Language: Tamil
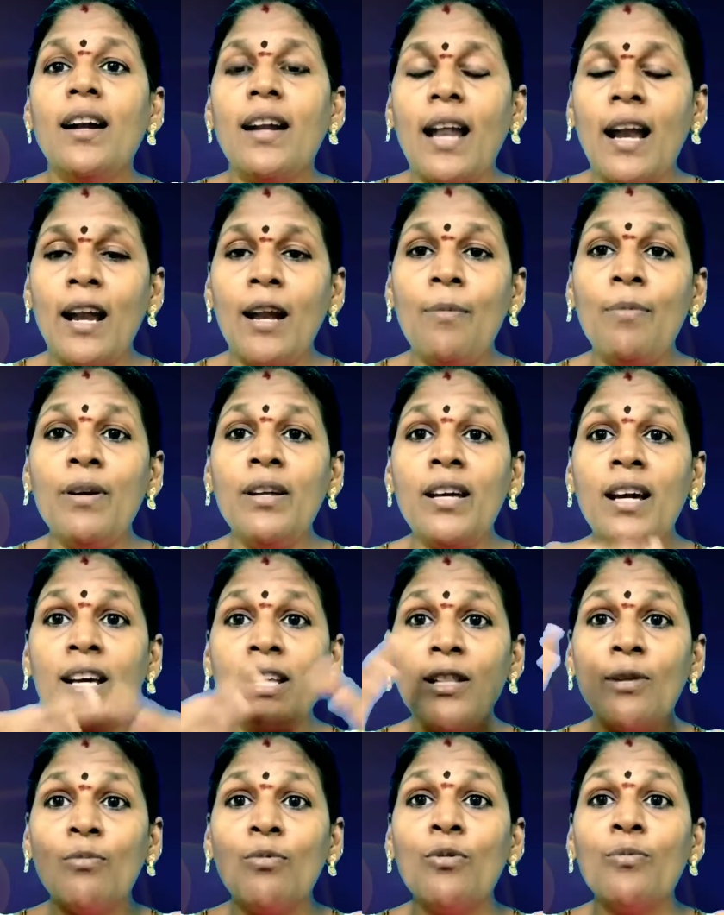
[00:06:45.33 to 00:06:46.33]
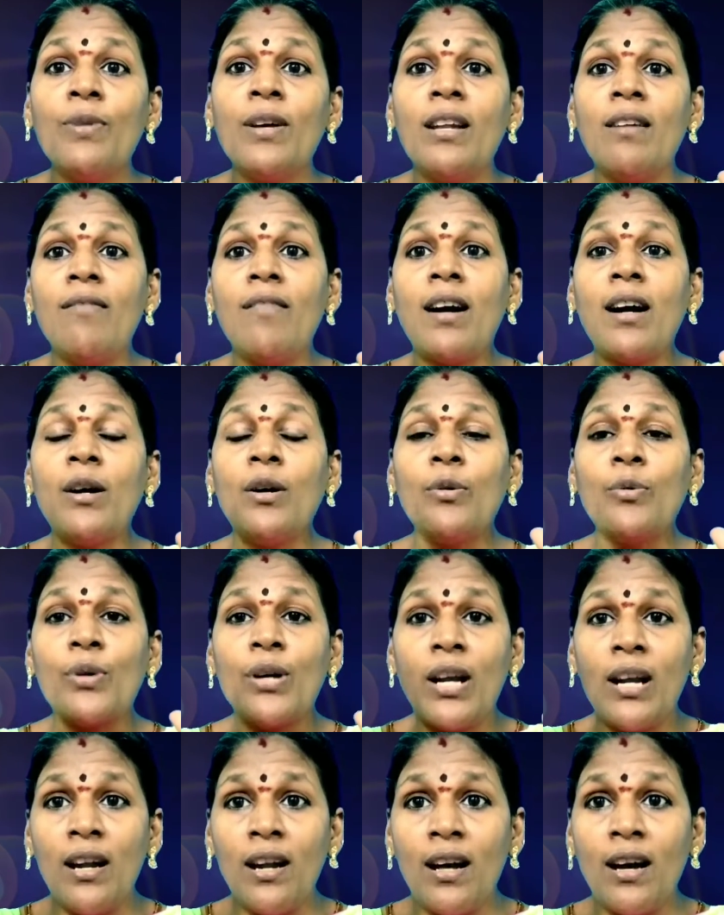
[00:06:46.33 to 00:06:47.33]
நல்லபடியாக இந்த பூமியில் வாழணும்
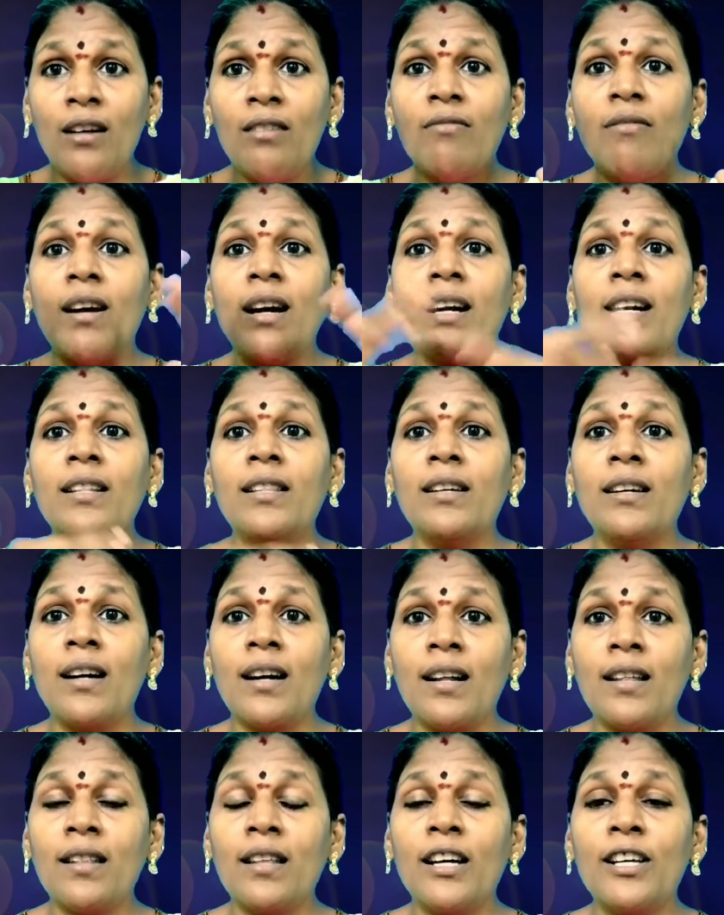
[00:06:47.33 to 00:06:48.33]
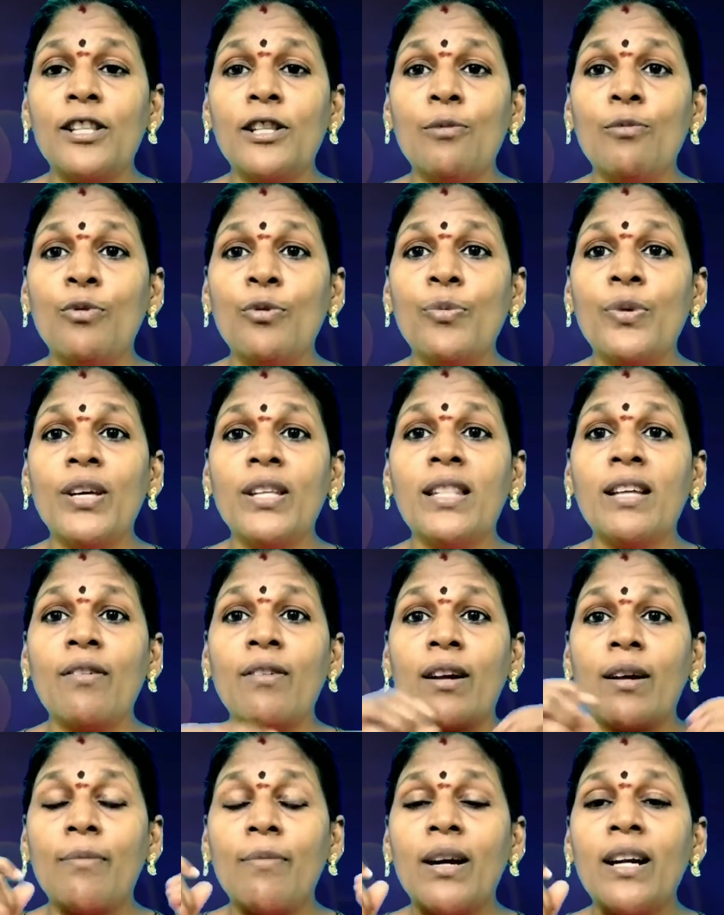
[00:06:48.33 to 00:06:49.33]
எல்லாரும் வாழ்கிறதுக்கான தான் இந்த பூமியை
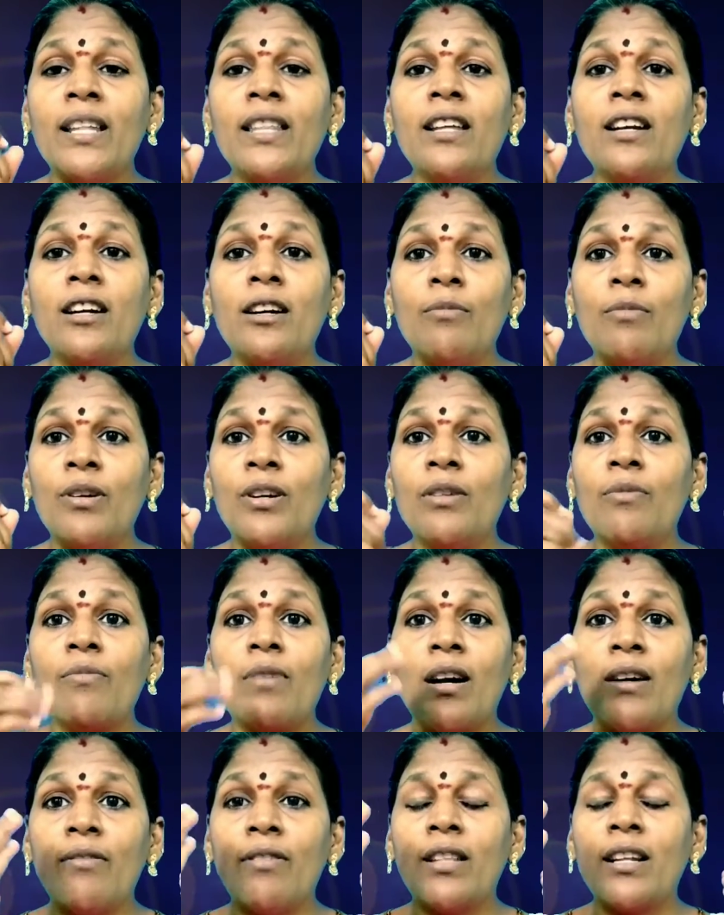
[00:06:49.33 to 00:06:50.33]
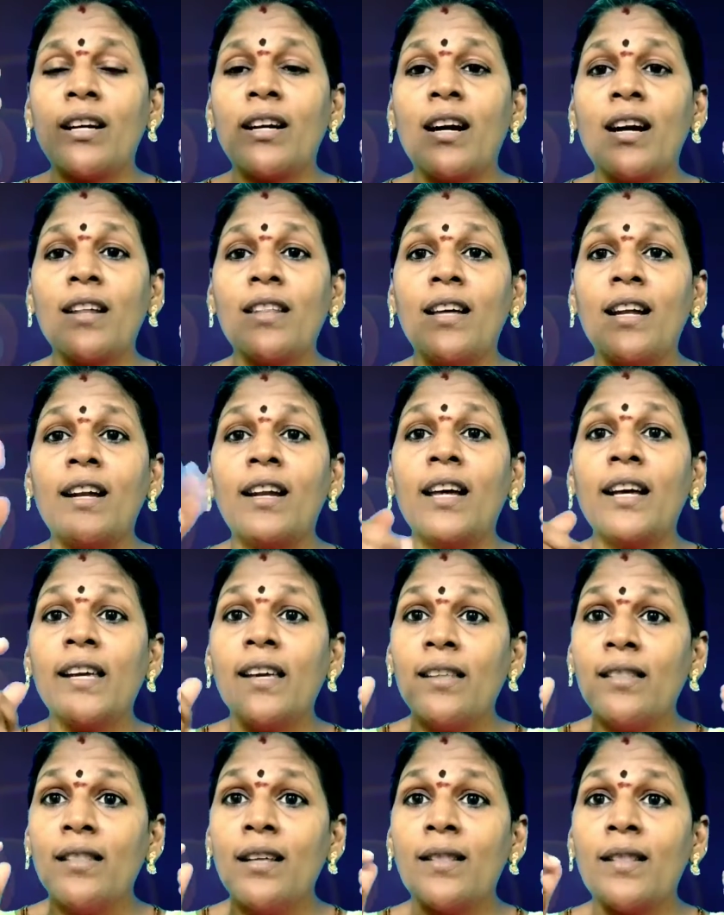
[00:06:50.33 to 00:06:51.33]
தவிர மனிதர்கள் மட்டும் வாழ்வதற்கானது அல்ல
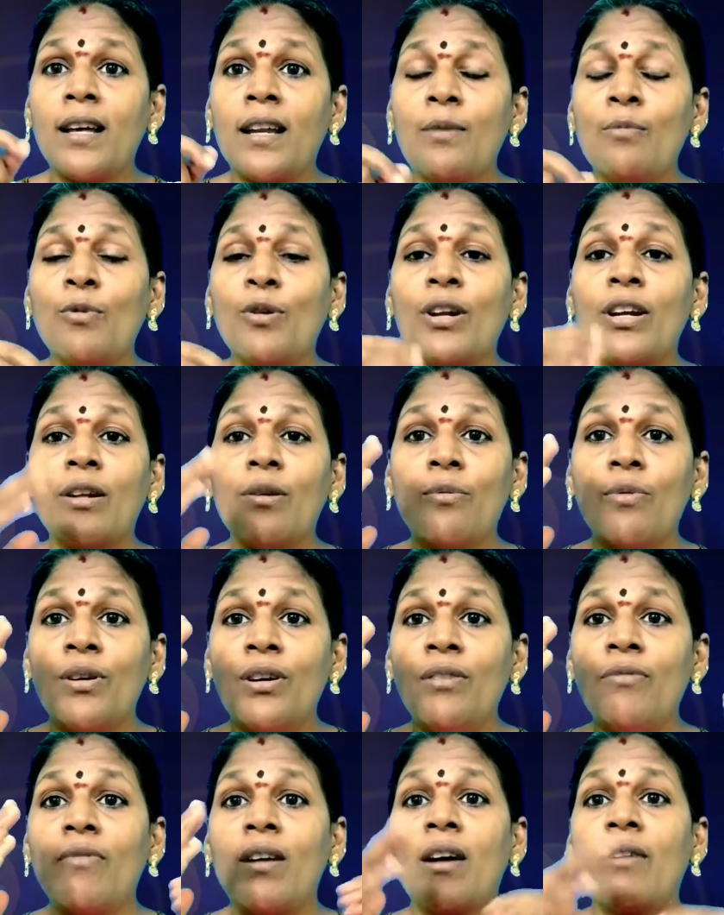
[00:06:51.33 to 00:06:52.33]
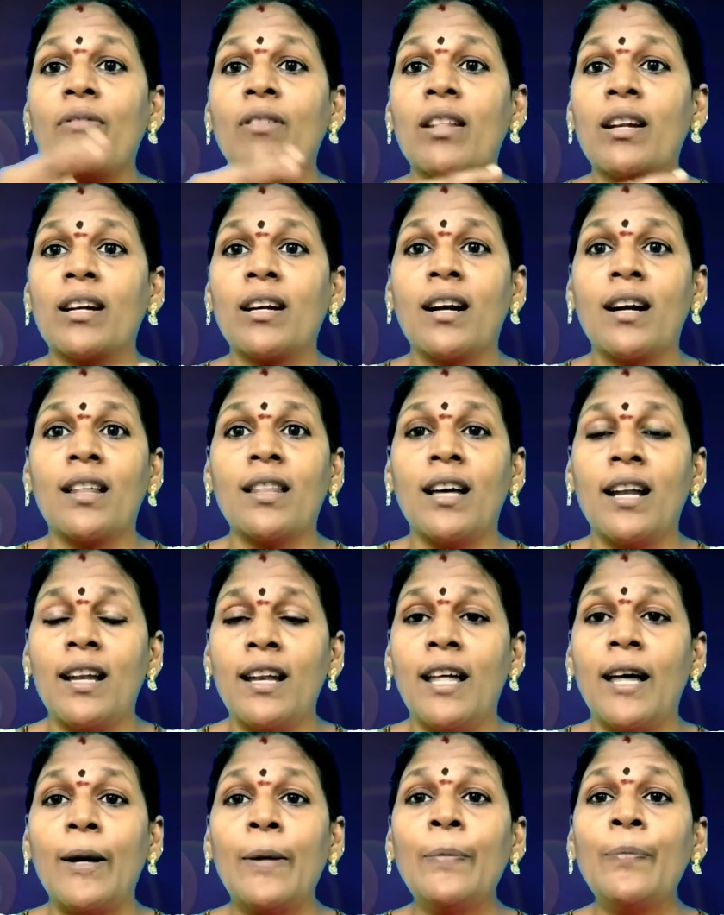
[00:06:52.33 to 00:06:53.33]
இந்த தலைமுறையினர் மட்டும் வாழ்வதற்கானது அல்ல